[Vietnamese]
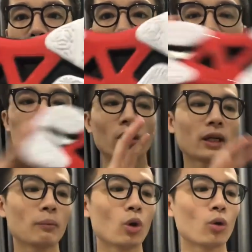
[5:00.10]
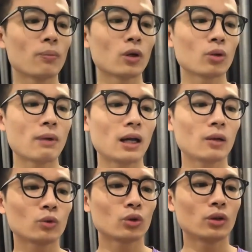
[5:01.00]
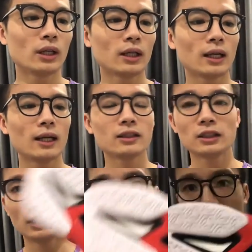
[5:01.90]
bộ cái bộ pro ba của đôi này khá là xịn